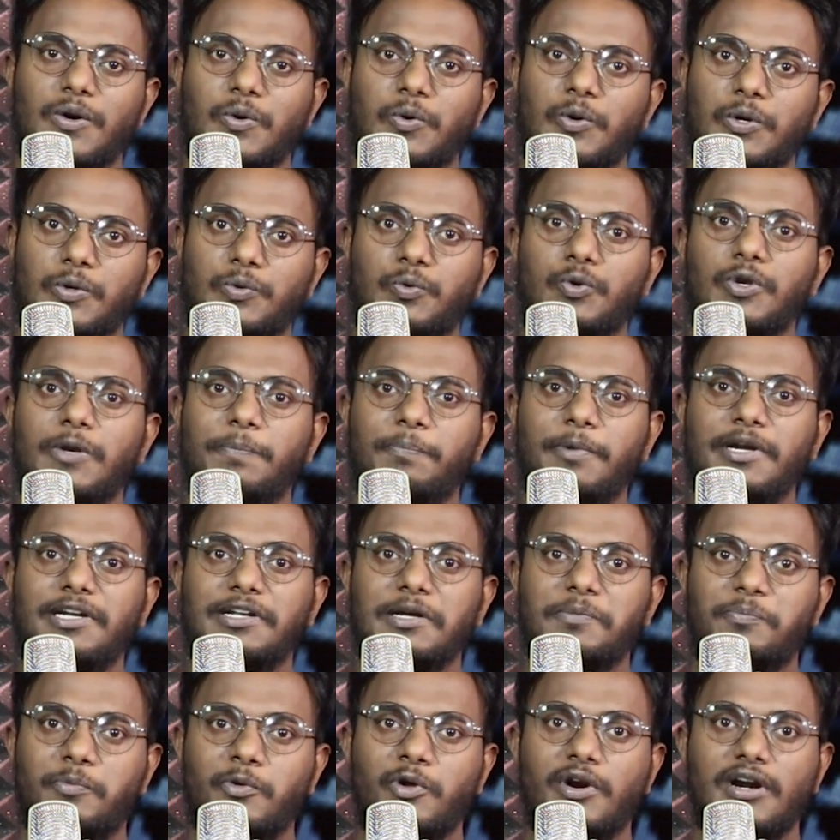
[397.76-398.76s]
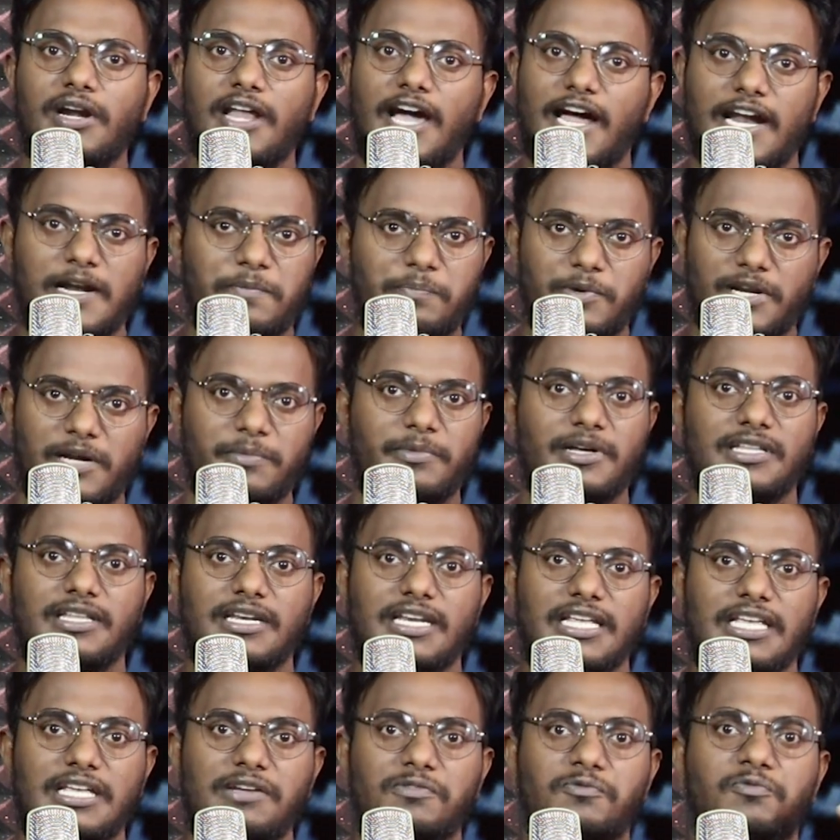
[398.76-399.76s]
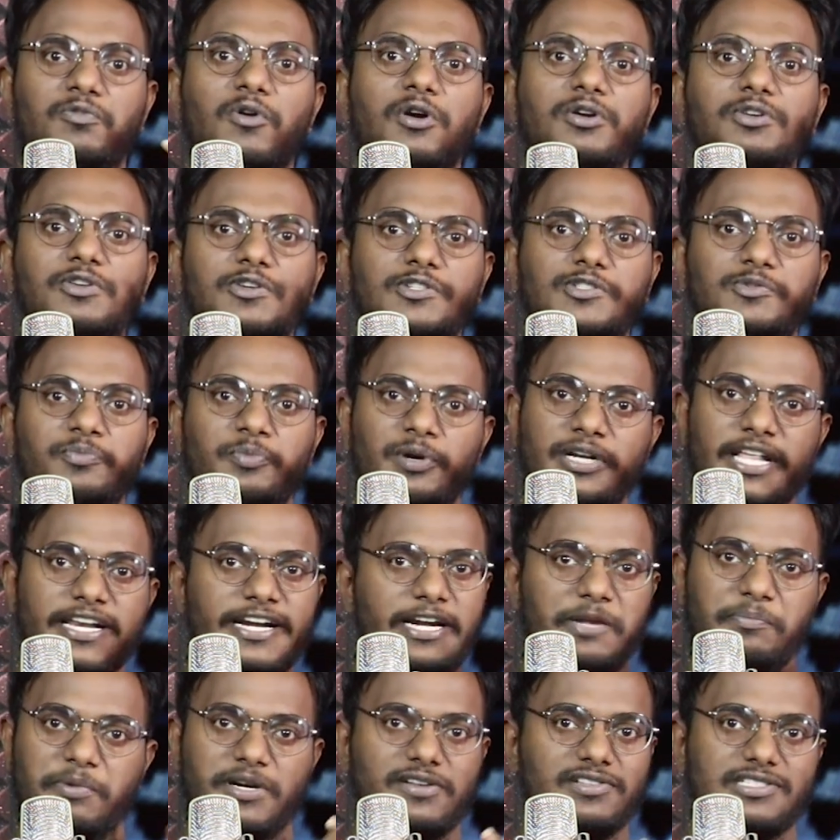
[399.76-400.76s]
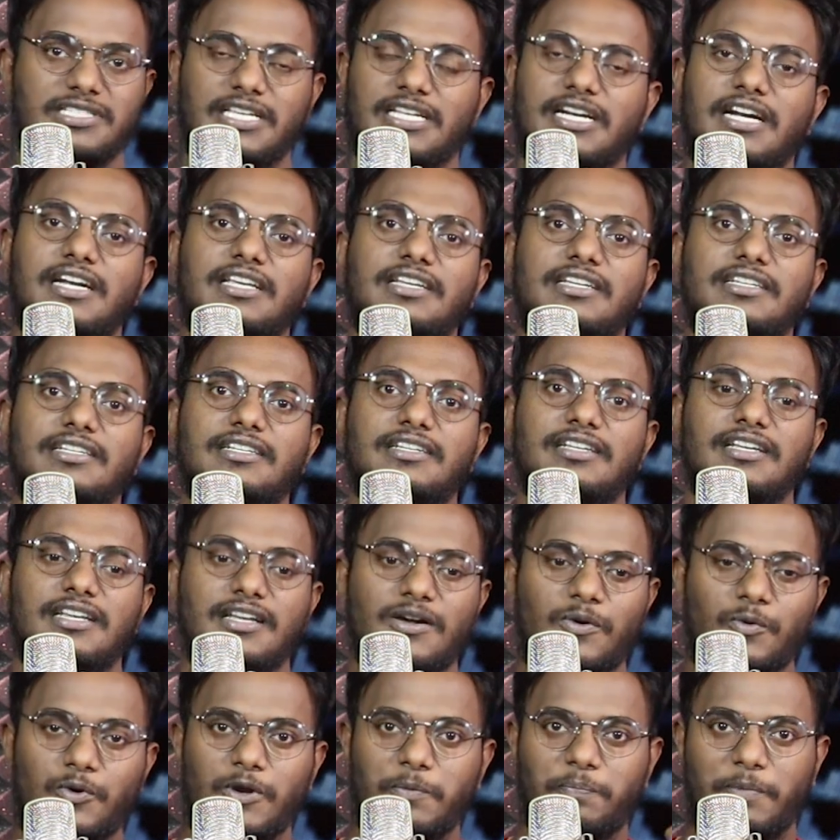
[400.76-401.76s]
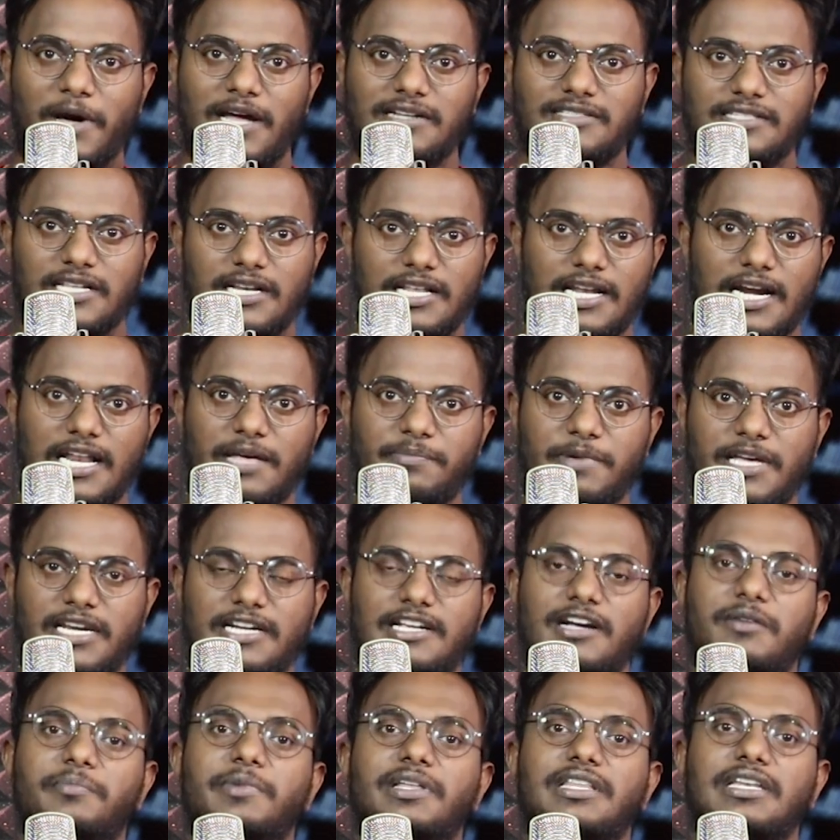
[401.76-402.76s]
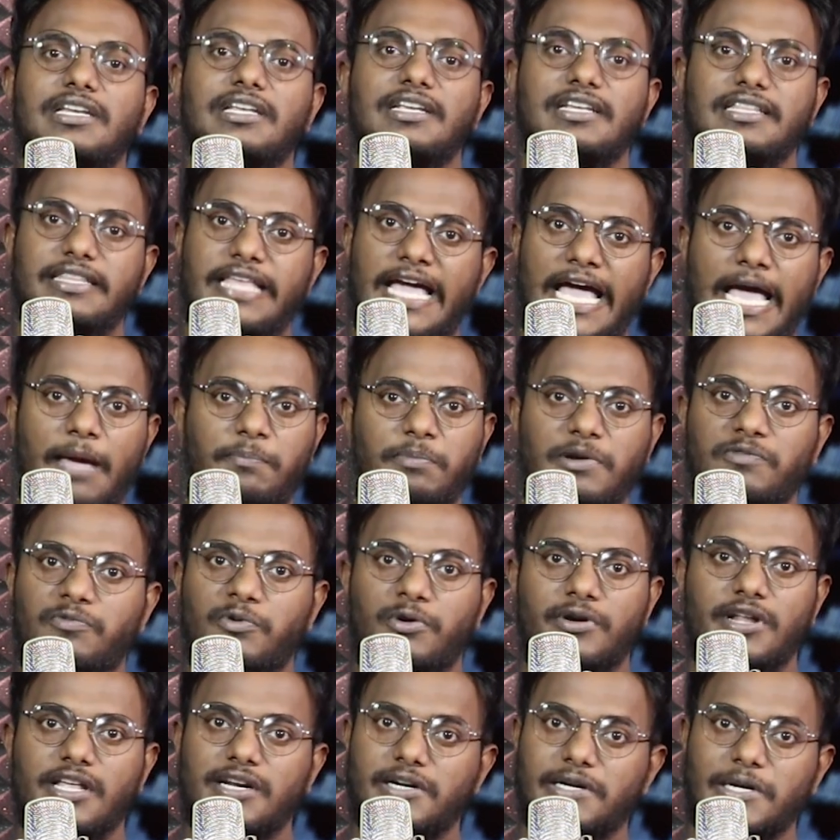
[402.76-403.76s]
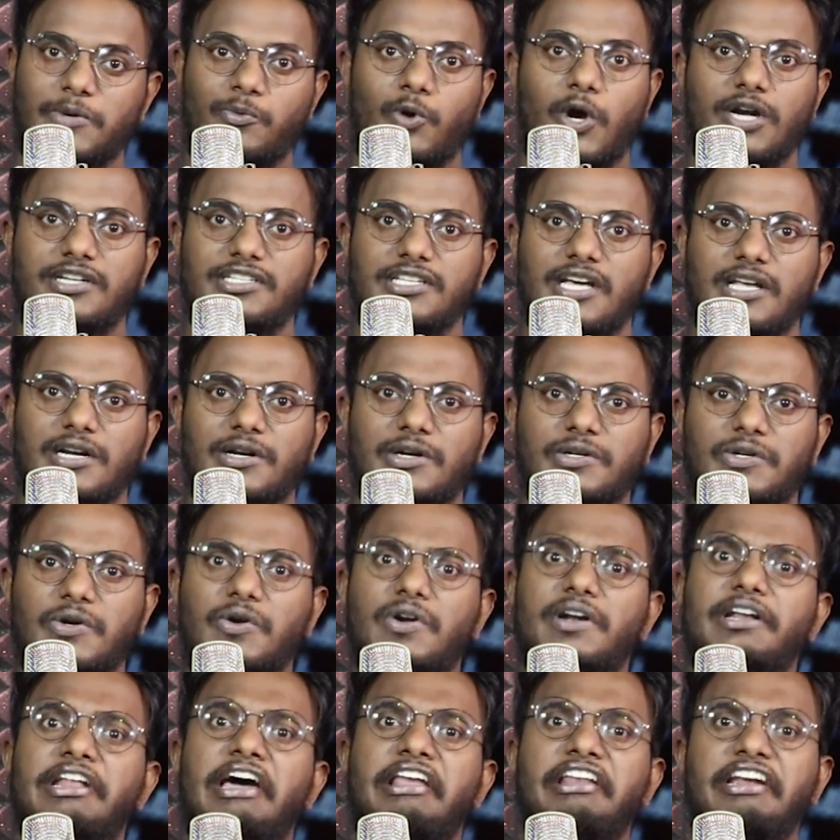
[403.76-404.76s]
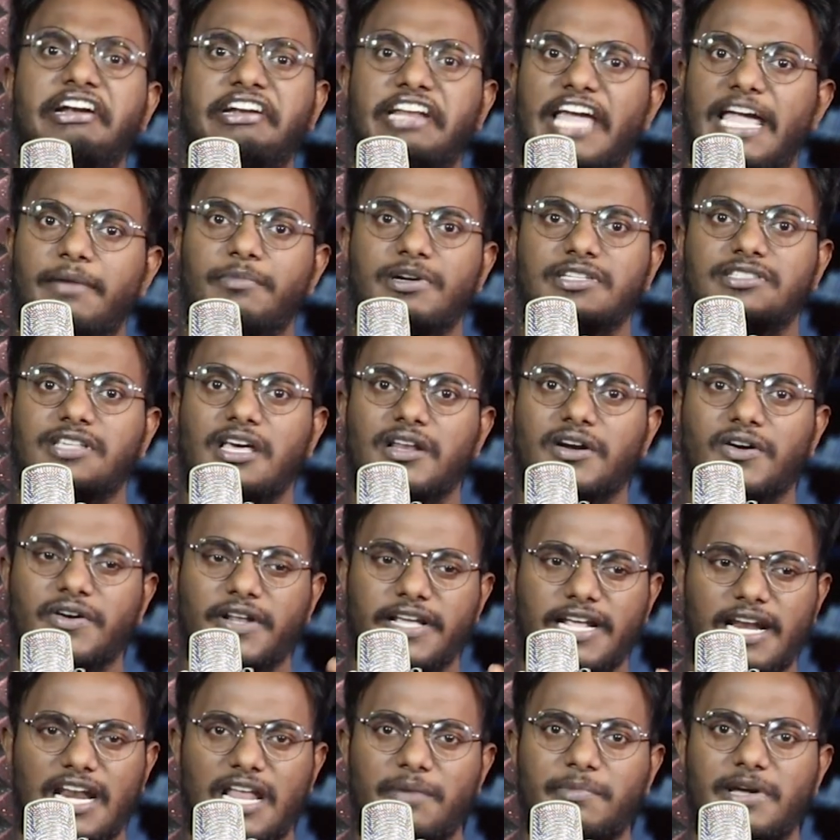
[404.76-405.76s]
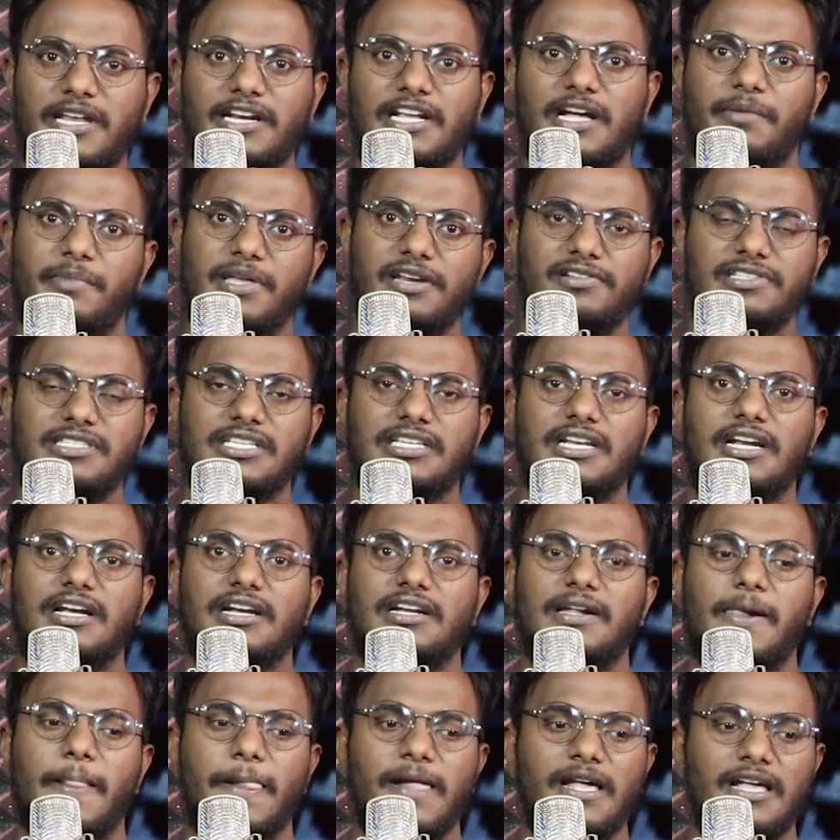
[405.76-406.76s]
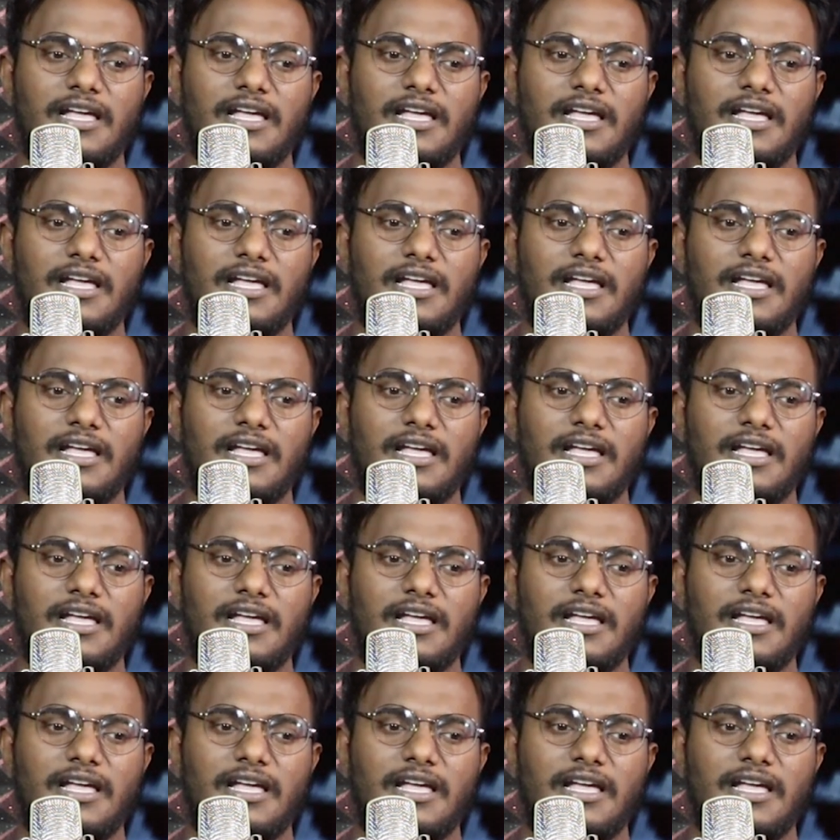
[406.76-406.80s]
ஒரு குறிப்பிட்ட பொருளாக அனுப்புகிற மாதிரி ஃபோட்டோஸ் மட்டும் ரெடி பண்ணி வச்சுக்கிறானுங்க ஒரு பார்சல் எல்லாமே இருக்க மாதிரி இந்த ஆப்பிள் ஃபோனாக இருக்கட்டும் வாட்சாக இருக்கட்டும் நிறைய டைமண்ட்ஸாக இருக்கட்டும் எல்லாமே இருக்க மாதிரி வச்சுக்கிறாங்க